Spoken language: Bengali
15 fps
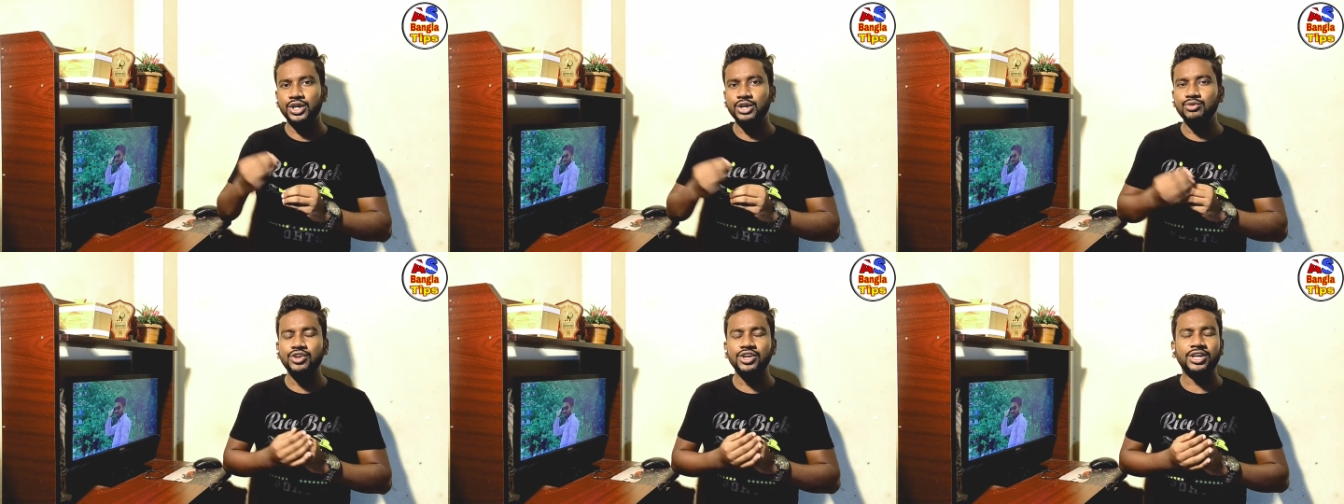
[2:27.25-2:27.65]

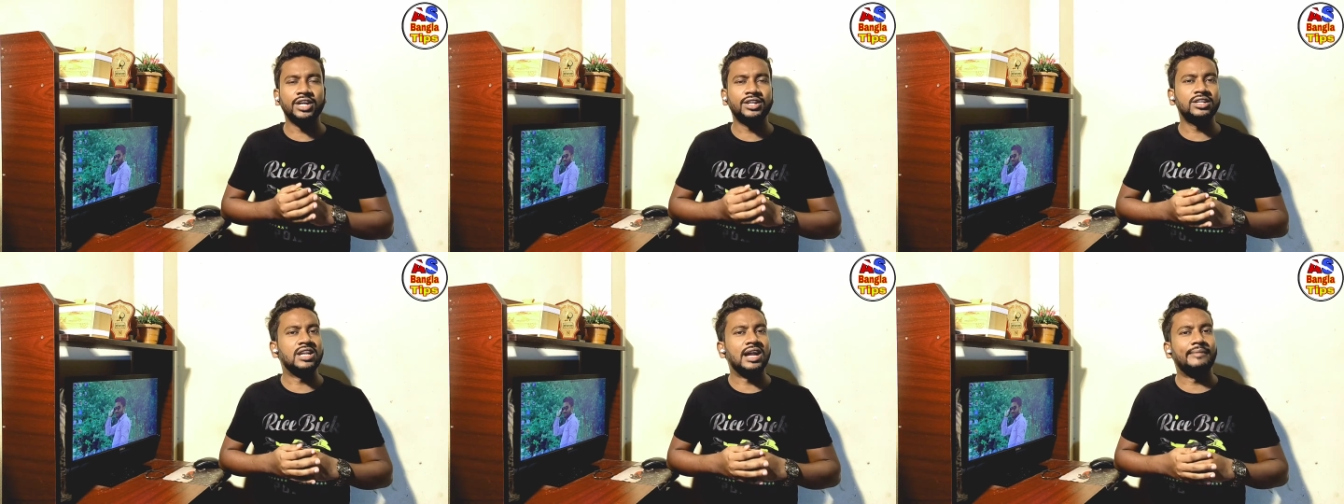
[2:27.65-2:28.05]
ইউনিক
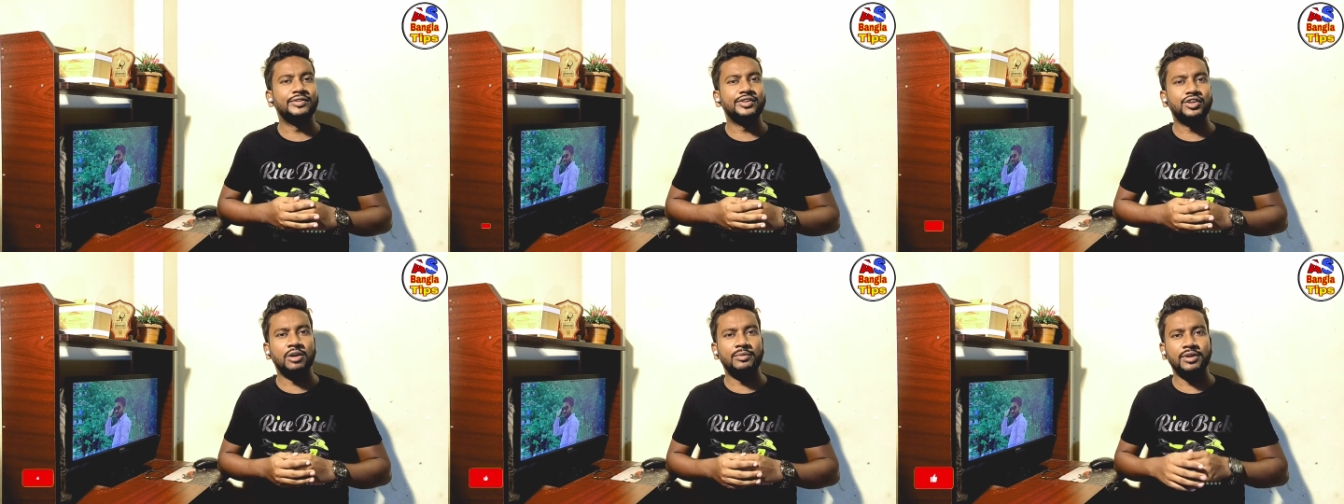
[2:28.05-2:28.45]
একটি নাম
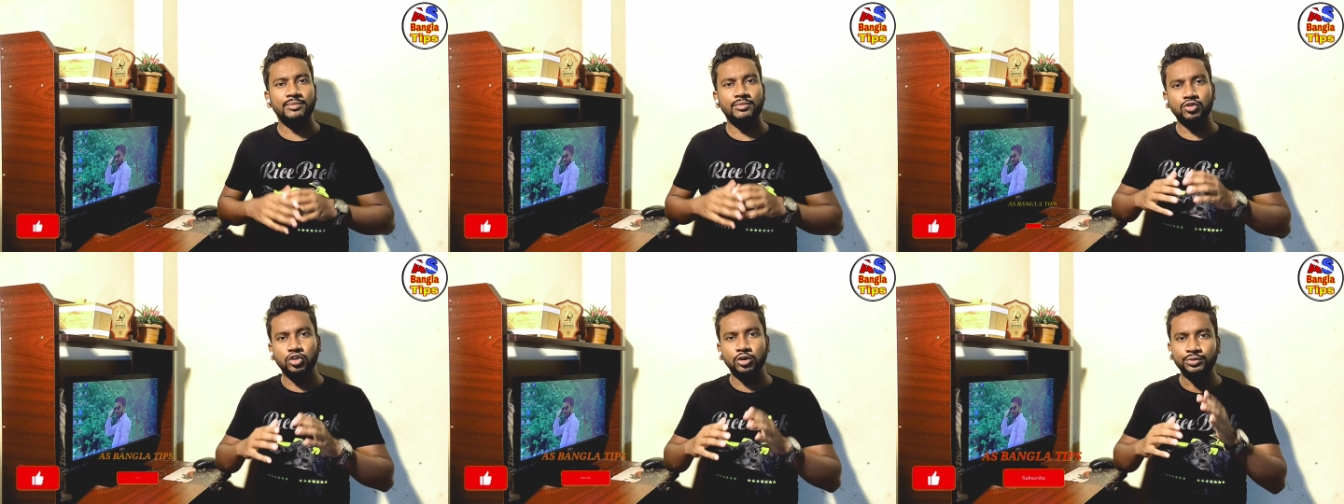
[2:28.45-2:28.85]
দিতে হবে
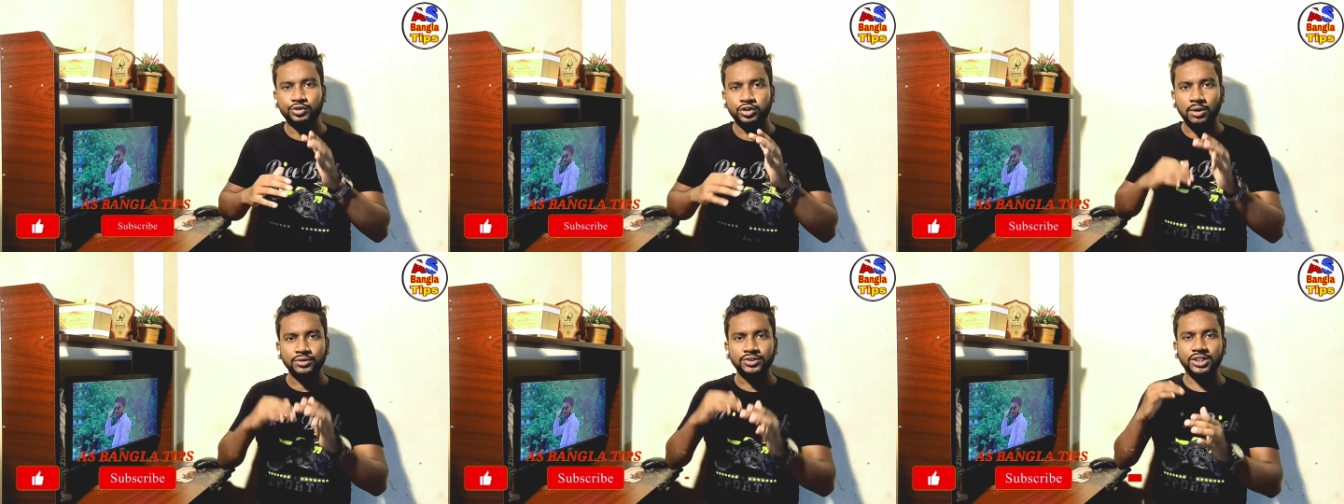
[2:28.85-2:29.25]
এবং খুব
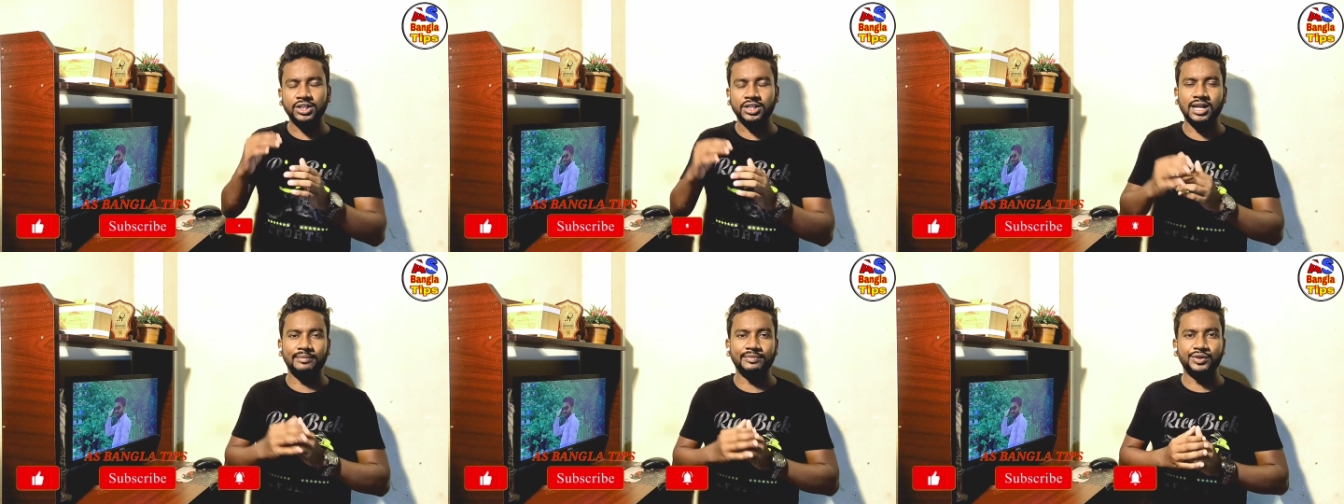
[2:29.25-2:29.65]
সহজ
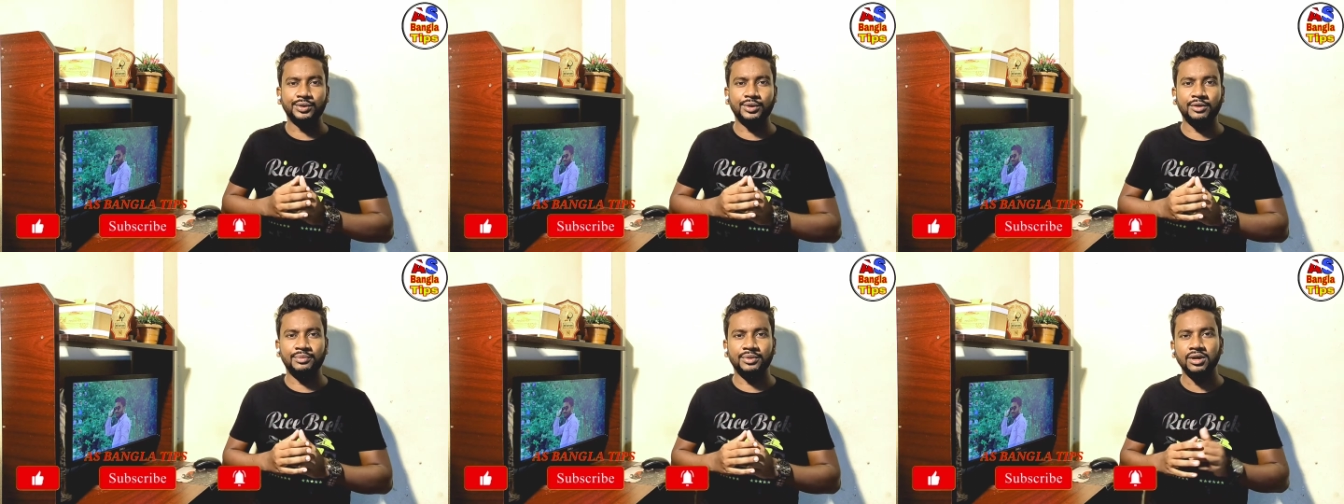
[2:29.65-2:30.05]
একটি নাম
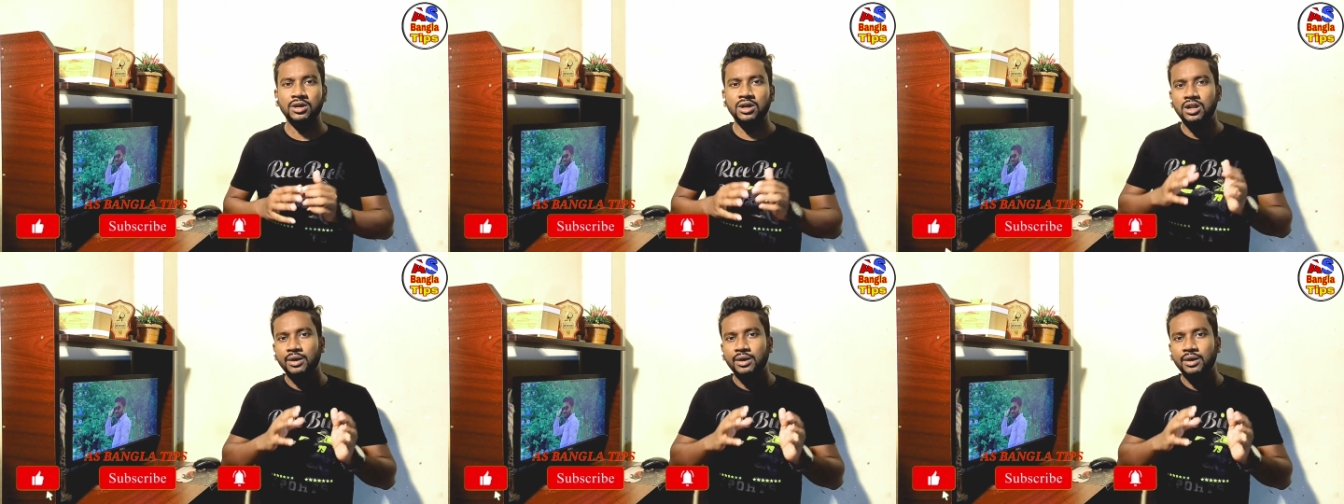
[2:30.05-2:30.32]
দিতে হবে